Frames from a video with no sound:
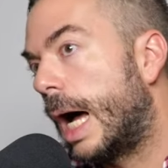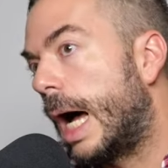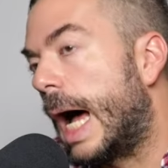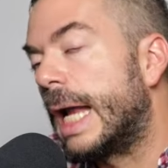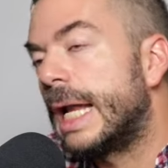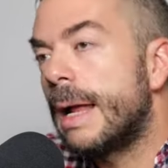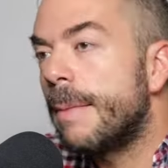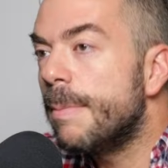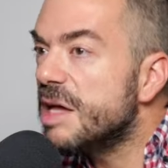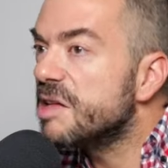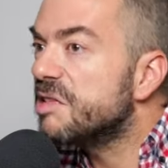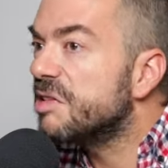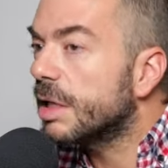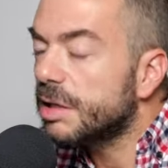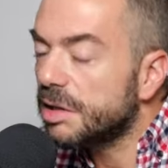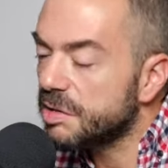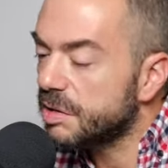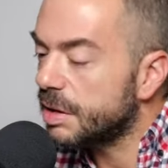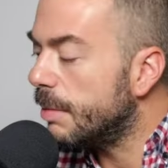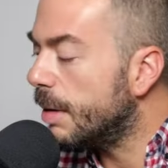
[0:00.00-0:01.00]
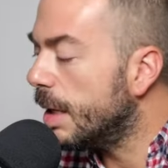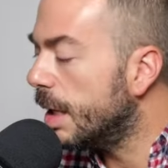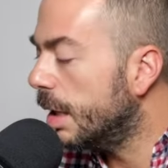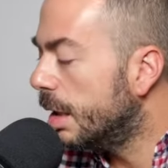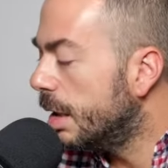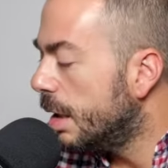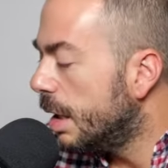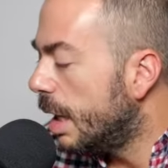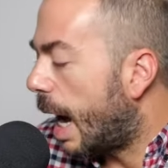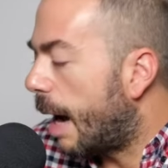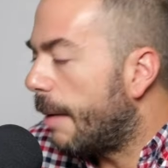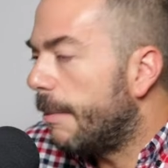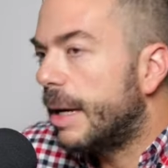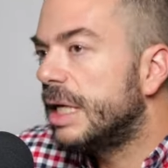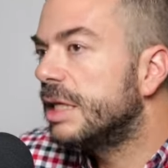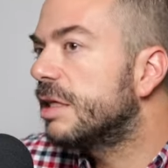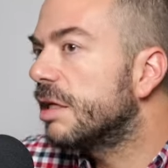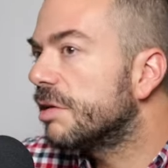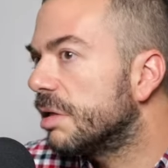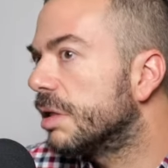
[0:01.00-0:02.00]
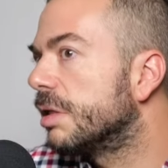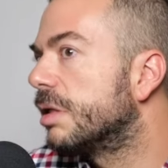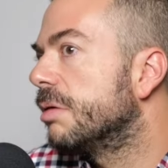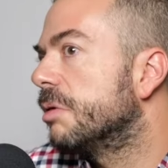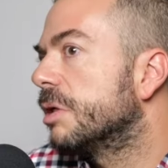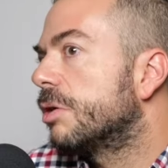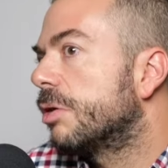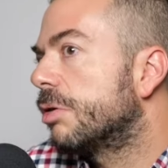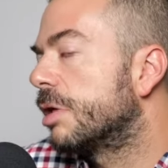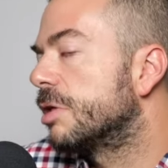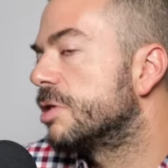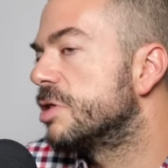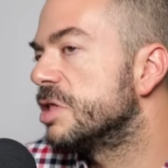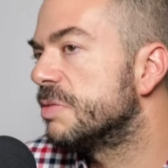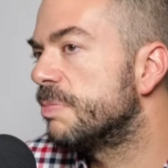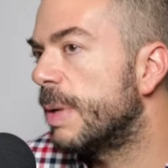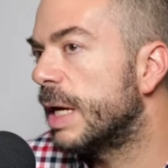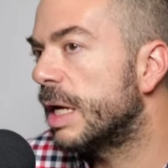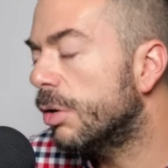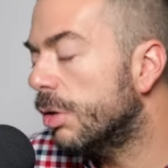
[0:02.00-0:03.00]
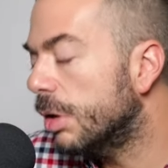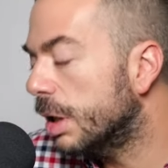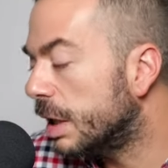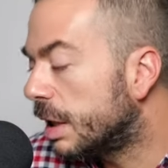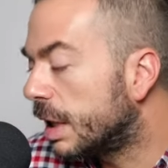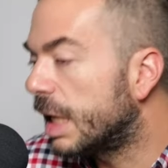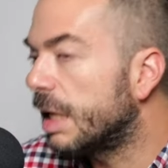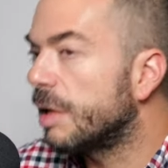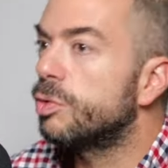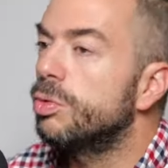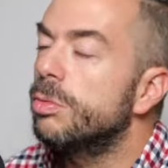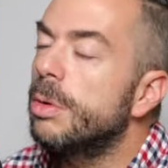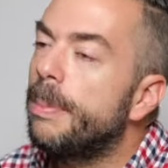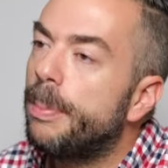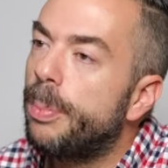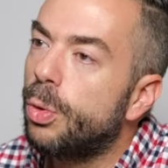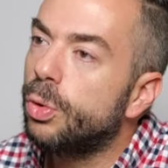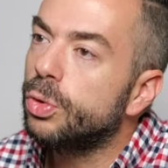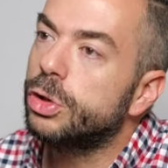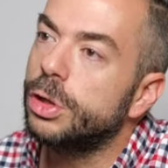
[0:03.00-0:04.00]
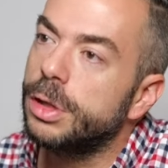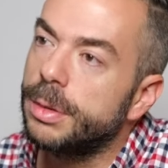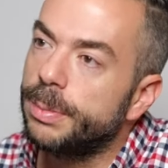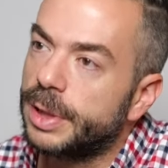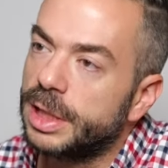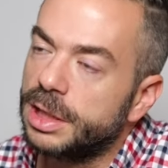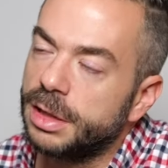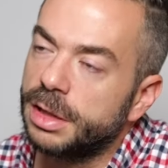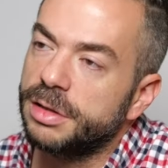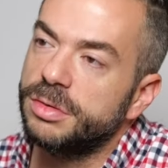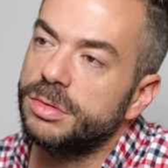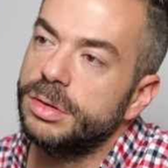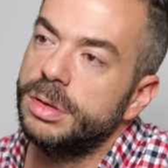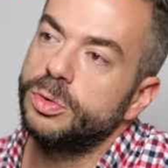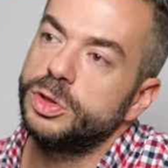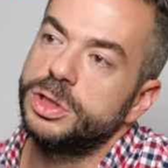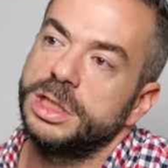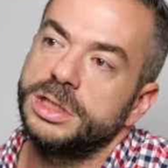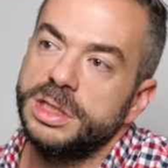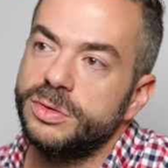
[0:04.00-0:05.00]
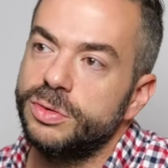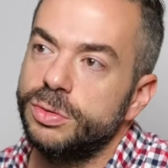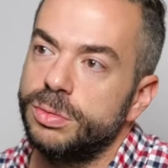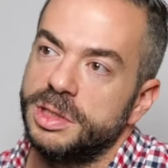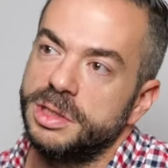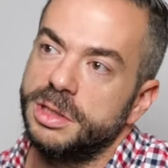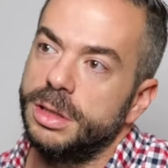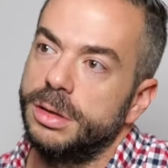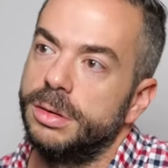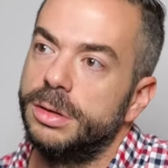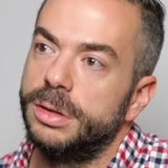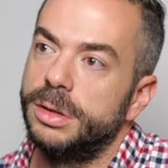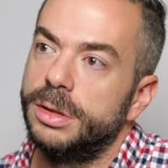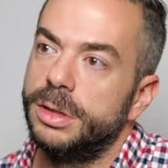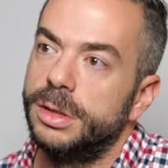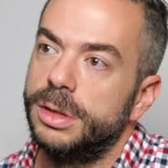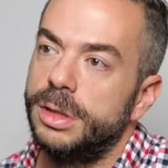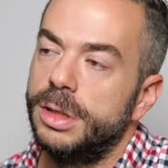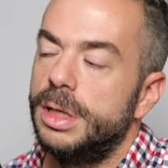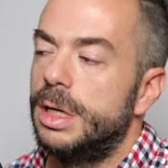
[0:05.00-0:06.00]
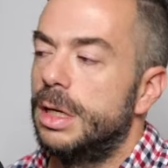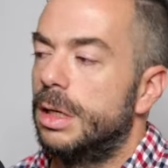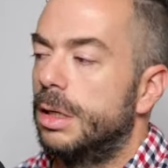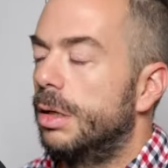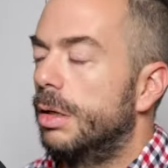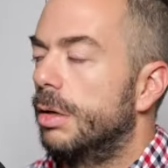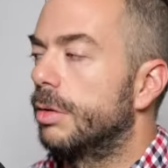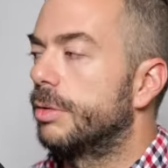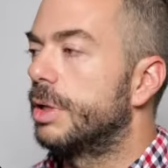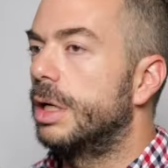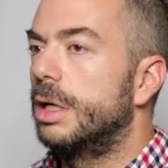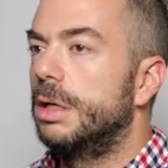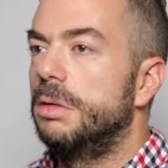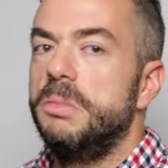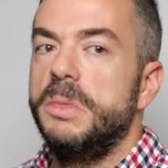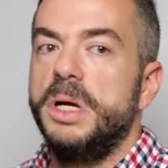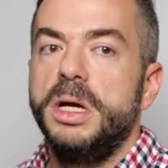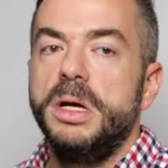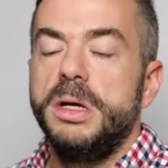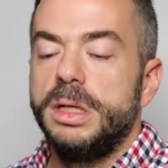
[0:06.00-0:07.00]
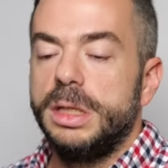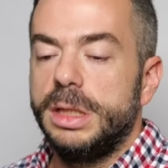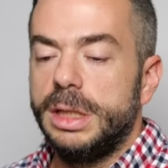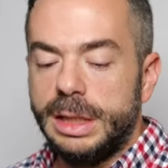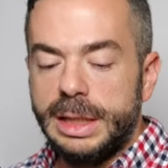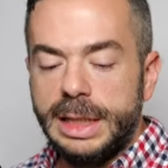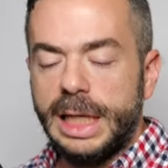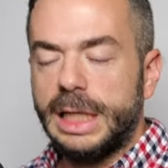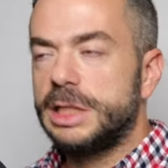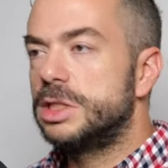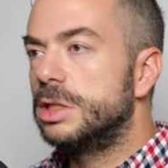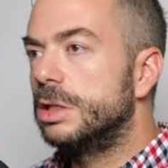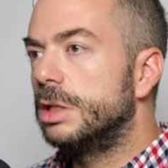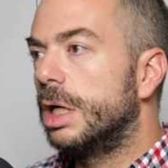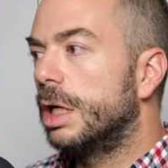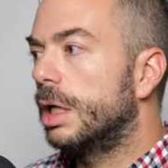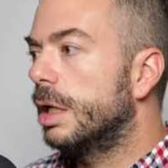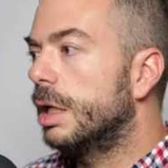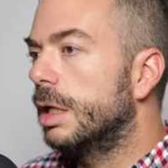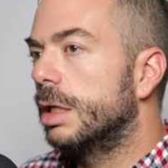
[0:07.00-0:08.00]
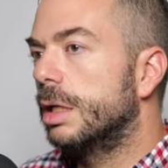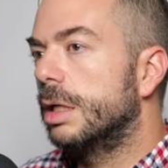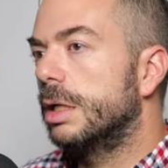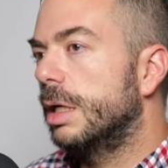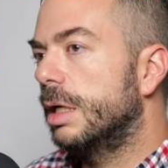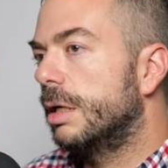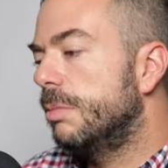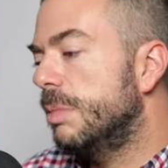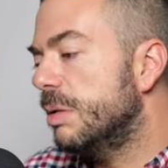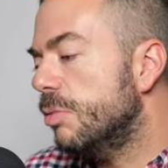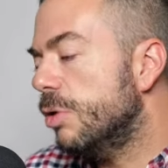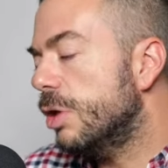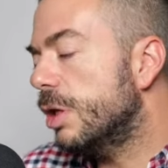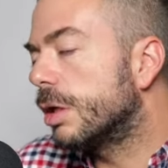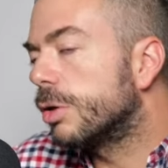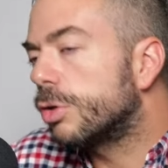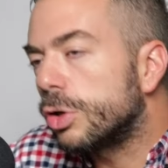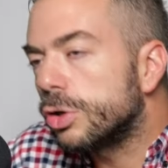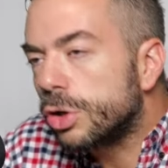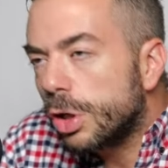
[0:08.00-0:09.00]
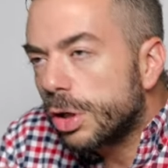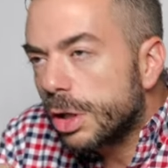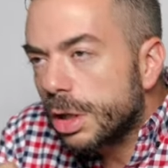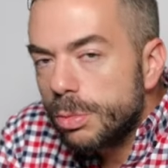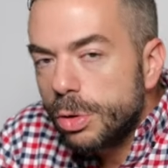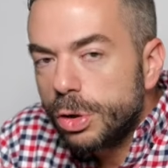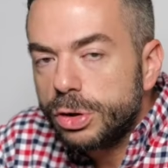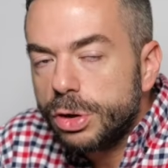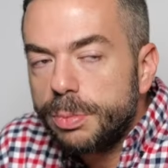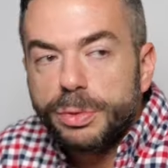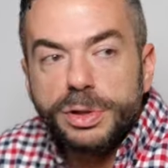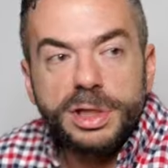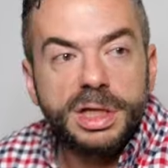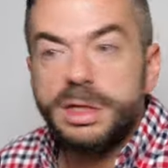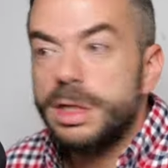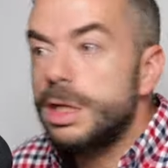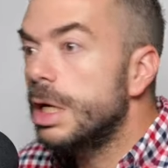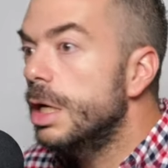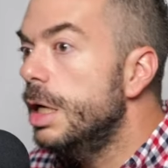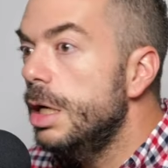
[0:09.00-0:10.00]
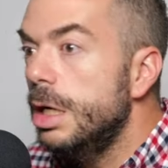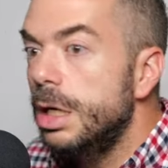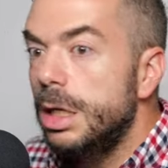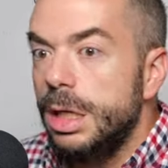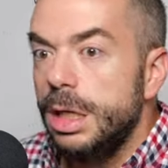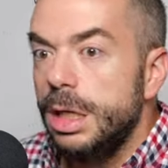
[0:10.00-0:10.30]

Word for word: a, la mesa que estaba a 20 centímetros del chispero y que estuvo a punto de prenderse una muchacha en su vestido. Sí. O sea, y el, mismo del control remoto, pues así de,